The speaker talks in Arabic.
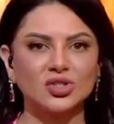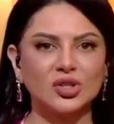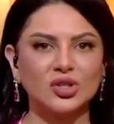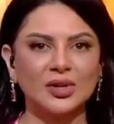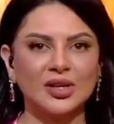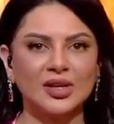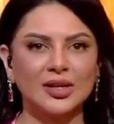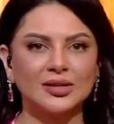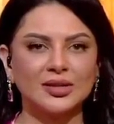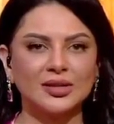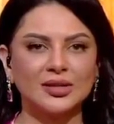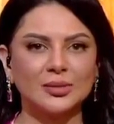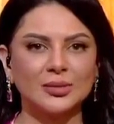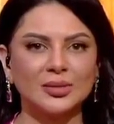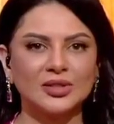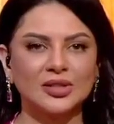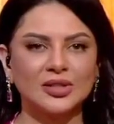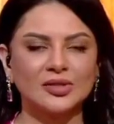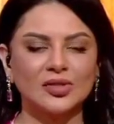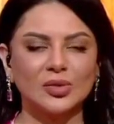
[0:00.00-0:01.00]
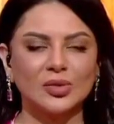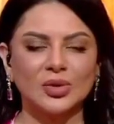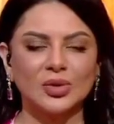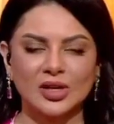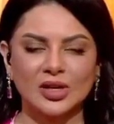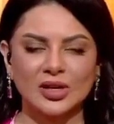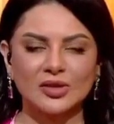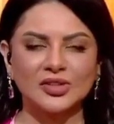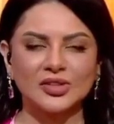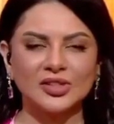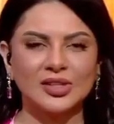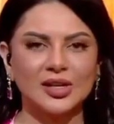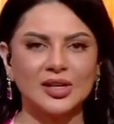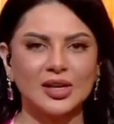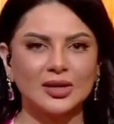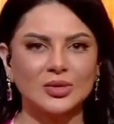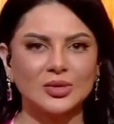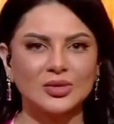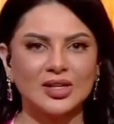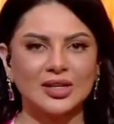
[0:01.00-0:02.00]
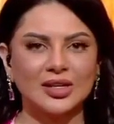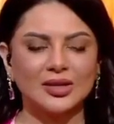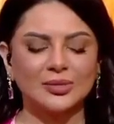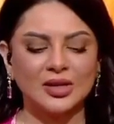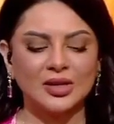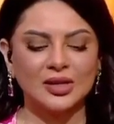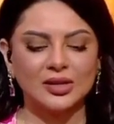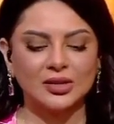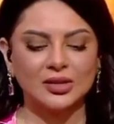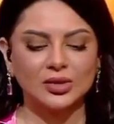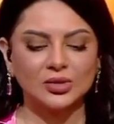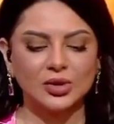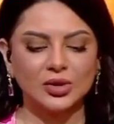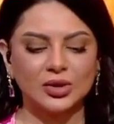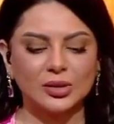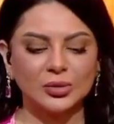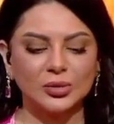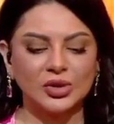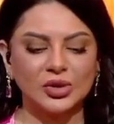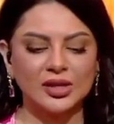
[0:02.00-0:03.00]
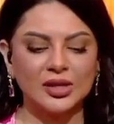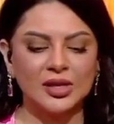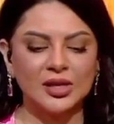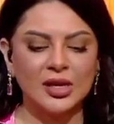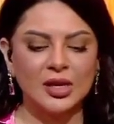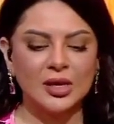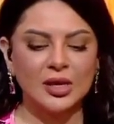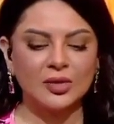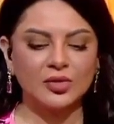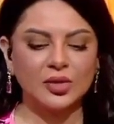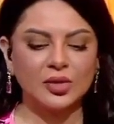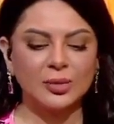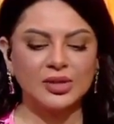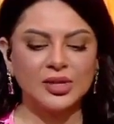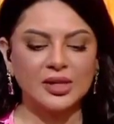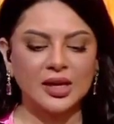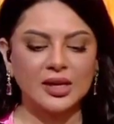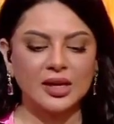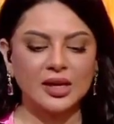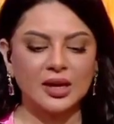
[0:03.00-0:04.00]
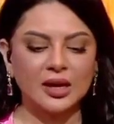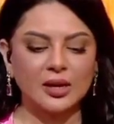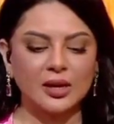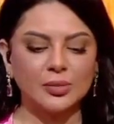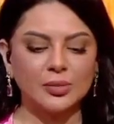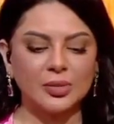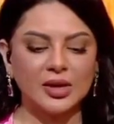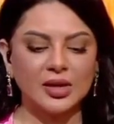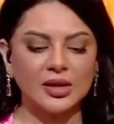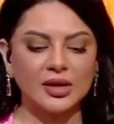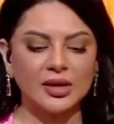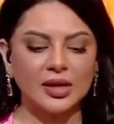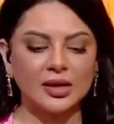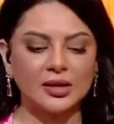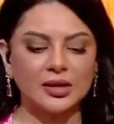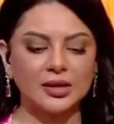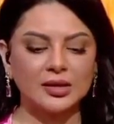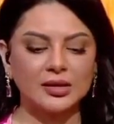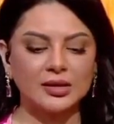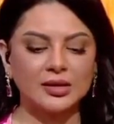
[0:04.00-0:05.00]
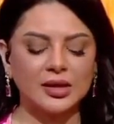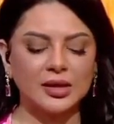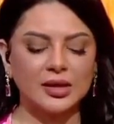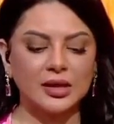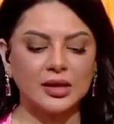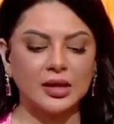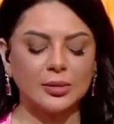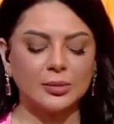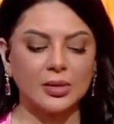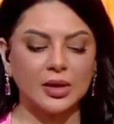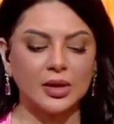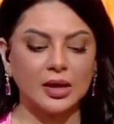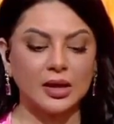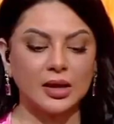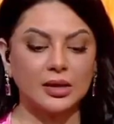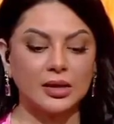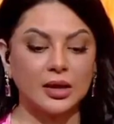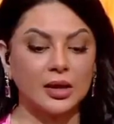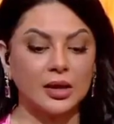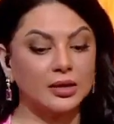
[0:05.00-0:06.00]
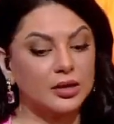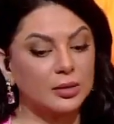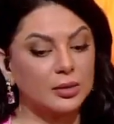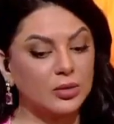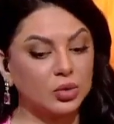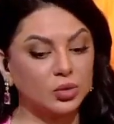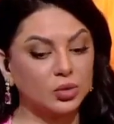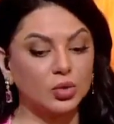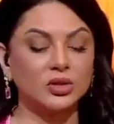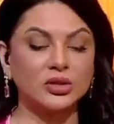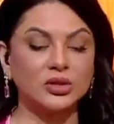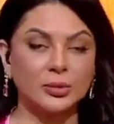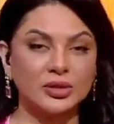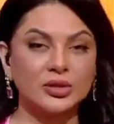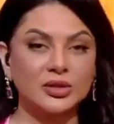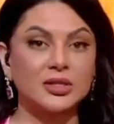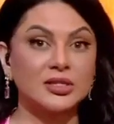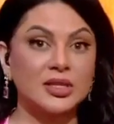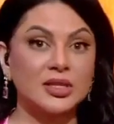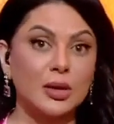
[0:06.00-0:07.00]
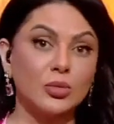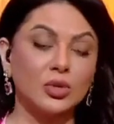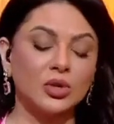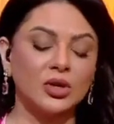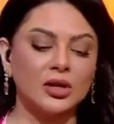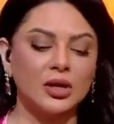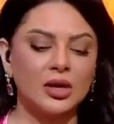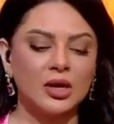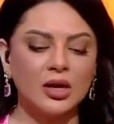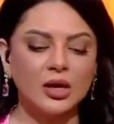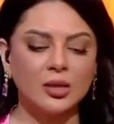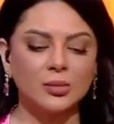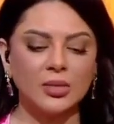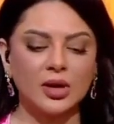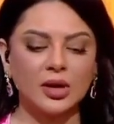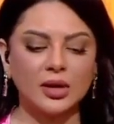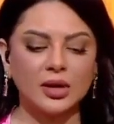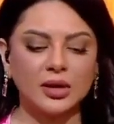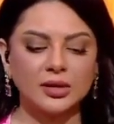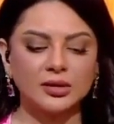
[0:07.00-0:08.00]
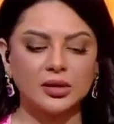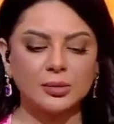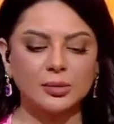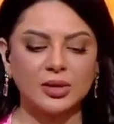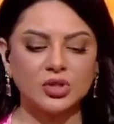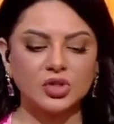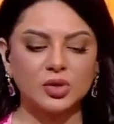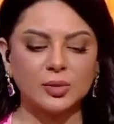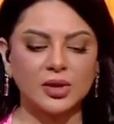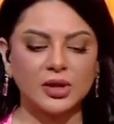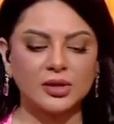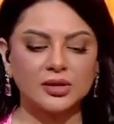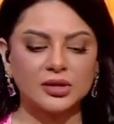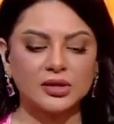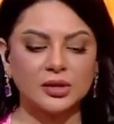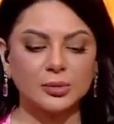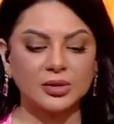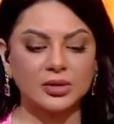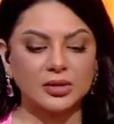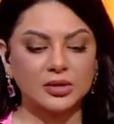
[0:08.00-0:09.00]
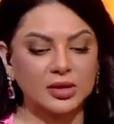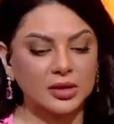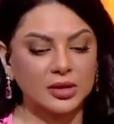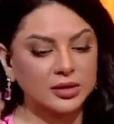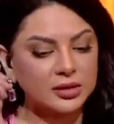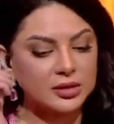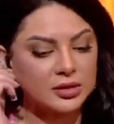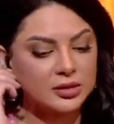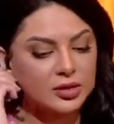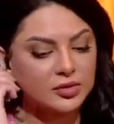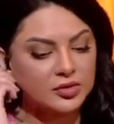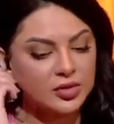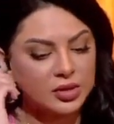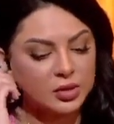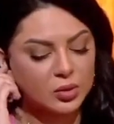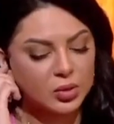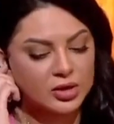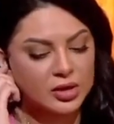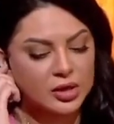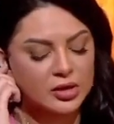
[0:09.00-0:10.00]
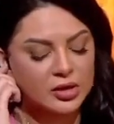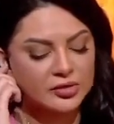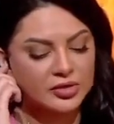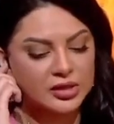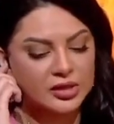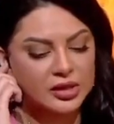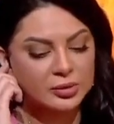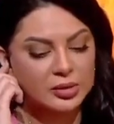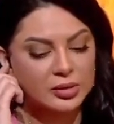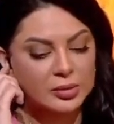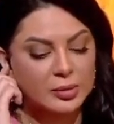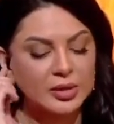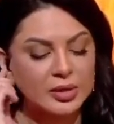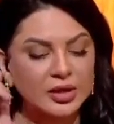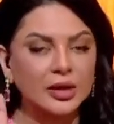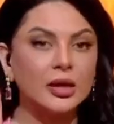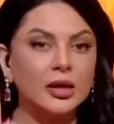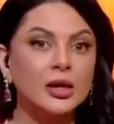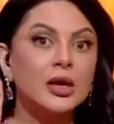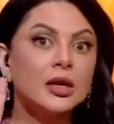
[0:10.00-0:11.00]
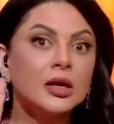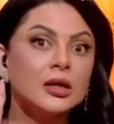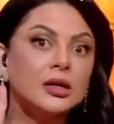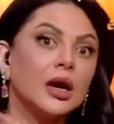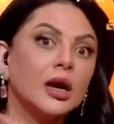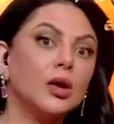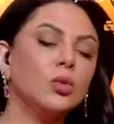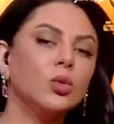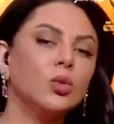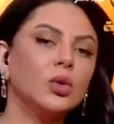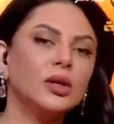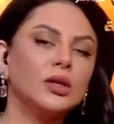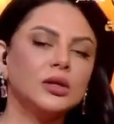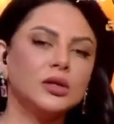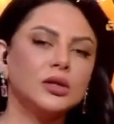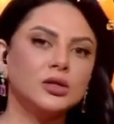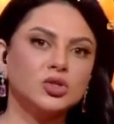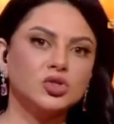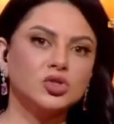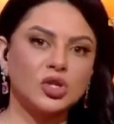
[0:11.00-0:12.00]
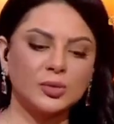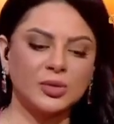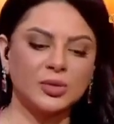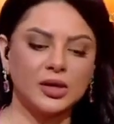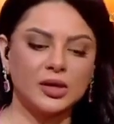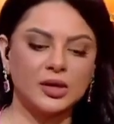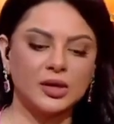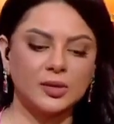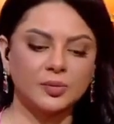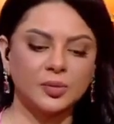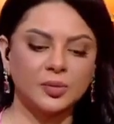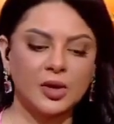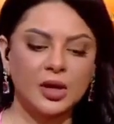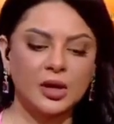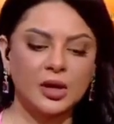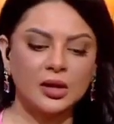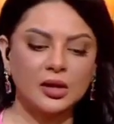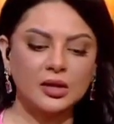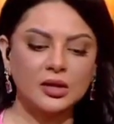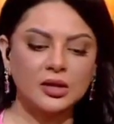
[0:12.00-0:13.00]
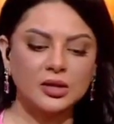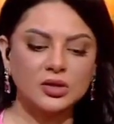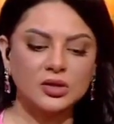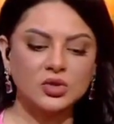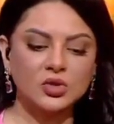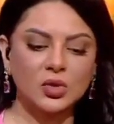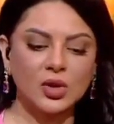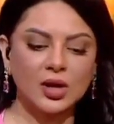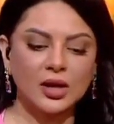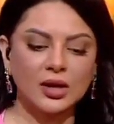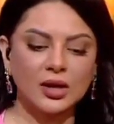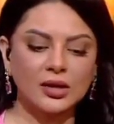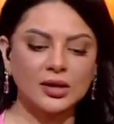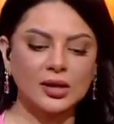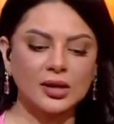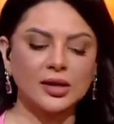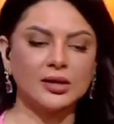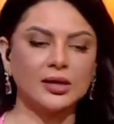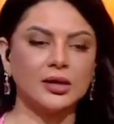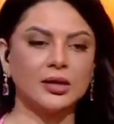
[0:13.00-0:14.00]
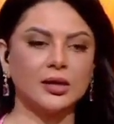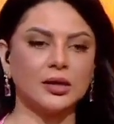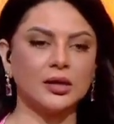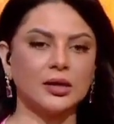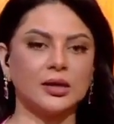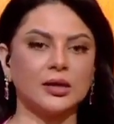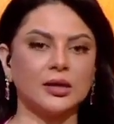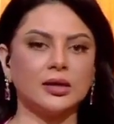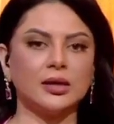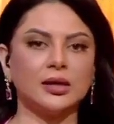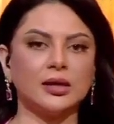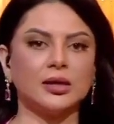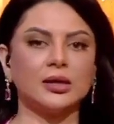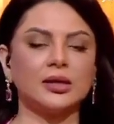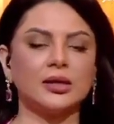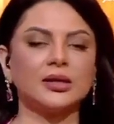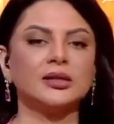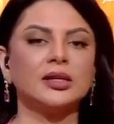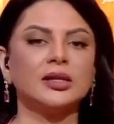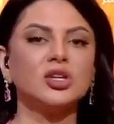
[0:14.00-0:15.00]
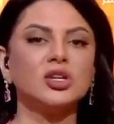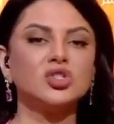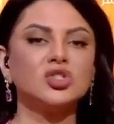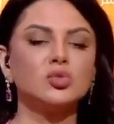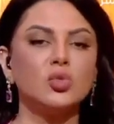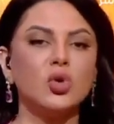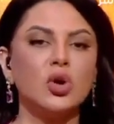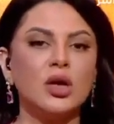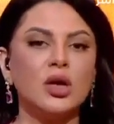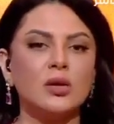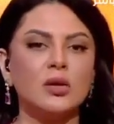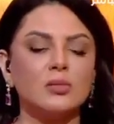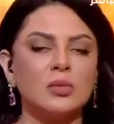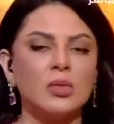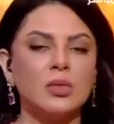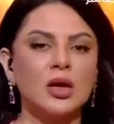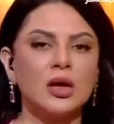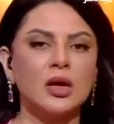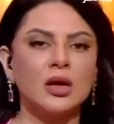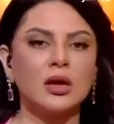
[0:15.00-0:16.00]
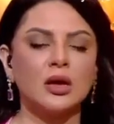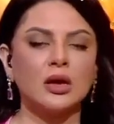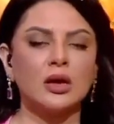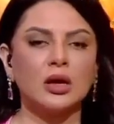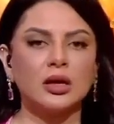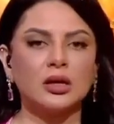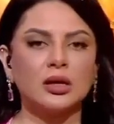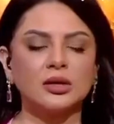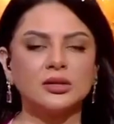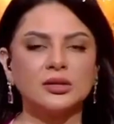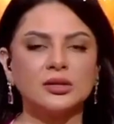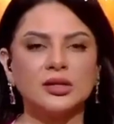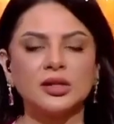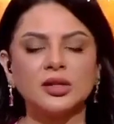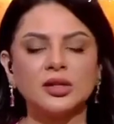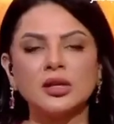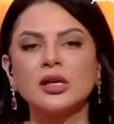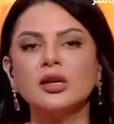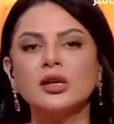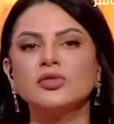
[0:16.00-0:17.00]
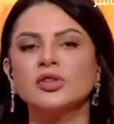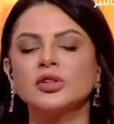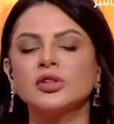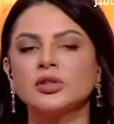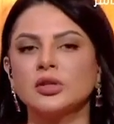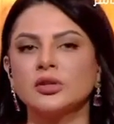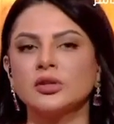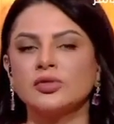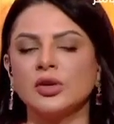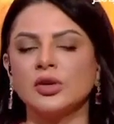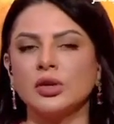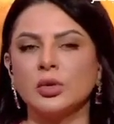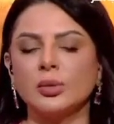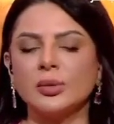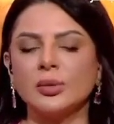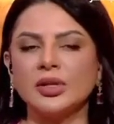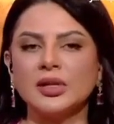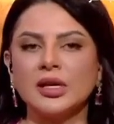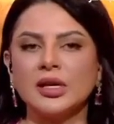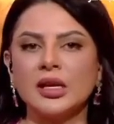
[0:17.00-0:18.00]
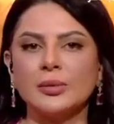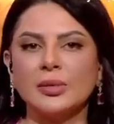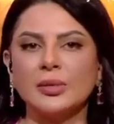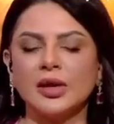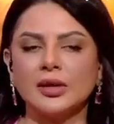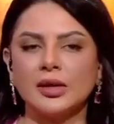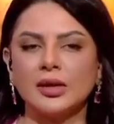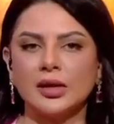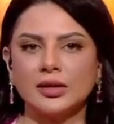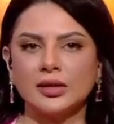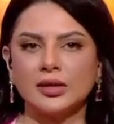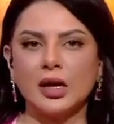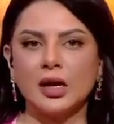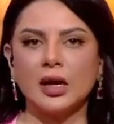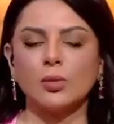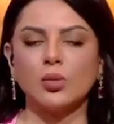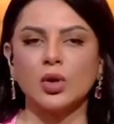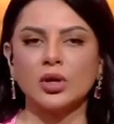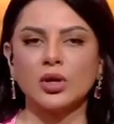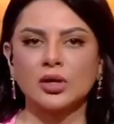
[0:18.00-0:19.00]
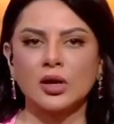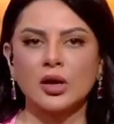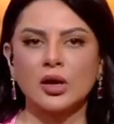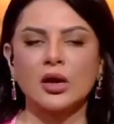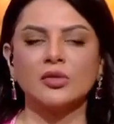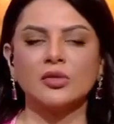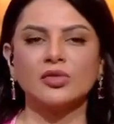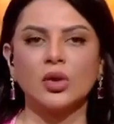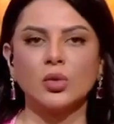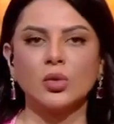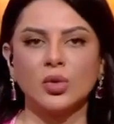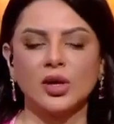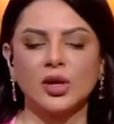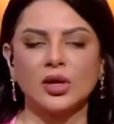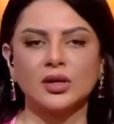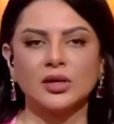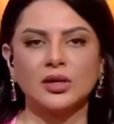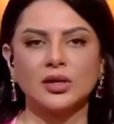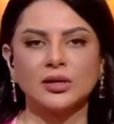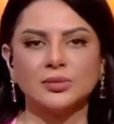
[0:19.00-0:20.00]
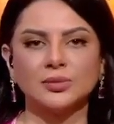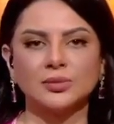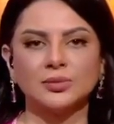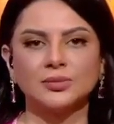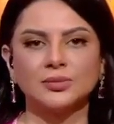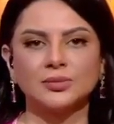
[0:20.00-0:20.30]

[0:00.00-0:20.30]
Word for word: جمعية أدب الطفل وثقافته أهلا وسهلا بك دكتورة منى في البداية حابين يعني نتكلم عن هذا الموضوع طبعا تزامنا مع اعتماد جمعية أدب الطفل وثقافته بالمملكة كأول جمعية إذا السؤال يعني آه، قد إيش مهم آه، تثقيف الطفل ونتكلم عن آداب وثقافة وغيرها